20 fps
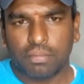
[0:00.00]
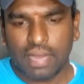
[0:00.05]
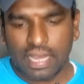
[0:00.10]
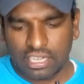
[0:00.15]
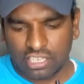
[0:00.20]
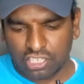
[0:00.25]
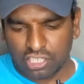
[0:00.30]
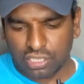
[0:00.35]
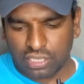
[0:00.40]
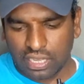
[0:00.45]

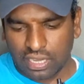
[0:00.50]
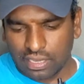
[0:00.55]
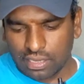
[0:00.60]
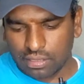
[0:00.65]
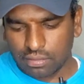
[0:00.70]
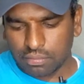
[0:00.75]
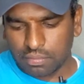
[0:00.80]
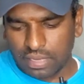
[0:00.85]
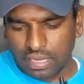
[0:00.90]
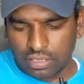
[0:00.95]
బాల్
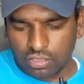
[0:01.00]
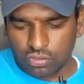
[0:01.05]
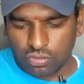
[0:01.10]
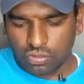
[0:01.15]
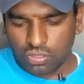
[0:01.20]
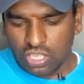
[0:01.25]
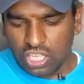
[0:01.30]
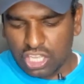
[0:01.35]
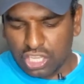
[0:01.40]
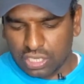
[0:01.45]
కలర్ బాల్
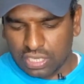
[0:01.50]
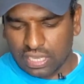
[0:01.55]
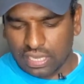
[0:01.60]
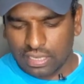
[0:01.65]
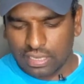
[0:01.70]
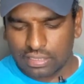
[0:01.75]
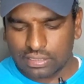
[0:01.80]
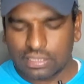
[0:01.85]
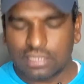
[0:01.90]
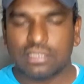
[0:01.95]

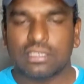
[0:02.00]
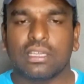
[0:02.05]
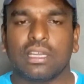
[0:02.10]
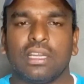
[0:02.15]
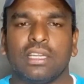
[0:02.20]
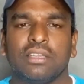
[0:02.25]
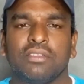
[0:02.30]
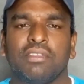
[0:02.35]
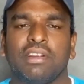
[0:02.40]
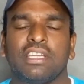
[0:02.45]
కలర్ తీరుగా
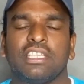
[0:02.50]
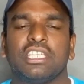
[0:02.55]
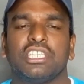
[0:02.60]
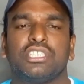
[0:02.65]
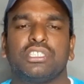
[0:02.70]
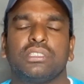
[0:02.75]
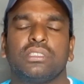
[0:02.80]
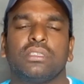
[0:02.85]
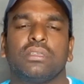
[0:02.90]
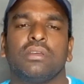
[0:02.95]
డివైడ్
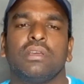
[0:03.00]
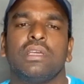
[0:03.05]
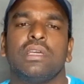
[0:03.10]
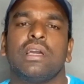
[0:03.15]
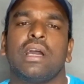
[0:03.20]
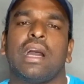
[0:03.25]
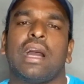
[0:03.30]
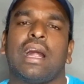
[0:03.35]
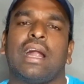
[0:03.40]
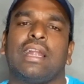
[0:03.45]
చేసి
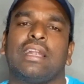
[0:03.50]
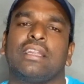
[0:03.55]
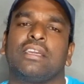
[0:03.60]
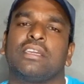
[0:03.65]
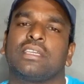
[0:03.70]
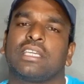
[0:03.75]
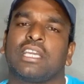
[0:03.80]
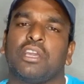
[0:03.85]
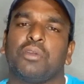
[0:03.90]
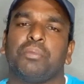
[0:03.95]
ఆడే
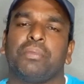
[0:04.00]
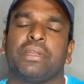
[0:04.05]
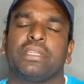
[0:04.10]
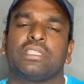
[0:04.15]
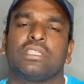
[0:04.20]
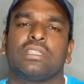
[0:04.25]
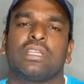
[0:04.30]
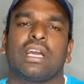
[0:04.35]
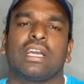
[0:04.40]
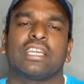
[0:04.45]
గేమ్
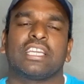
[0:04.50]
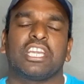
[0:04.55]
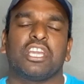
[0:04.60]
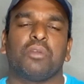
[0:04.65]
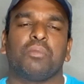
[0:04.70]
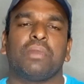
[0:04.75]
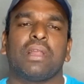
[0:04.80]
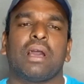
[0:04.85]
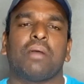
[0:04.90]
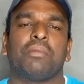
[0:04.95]
పెడుతుంది ఆ
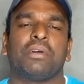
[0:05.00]
గేమ్లో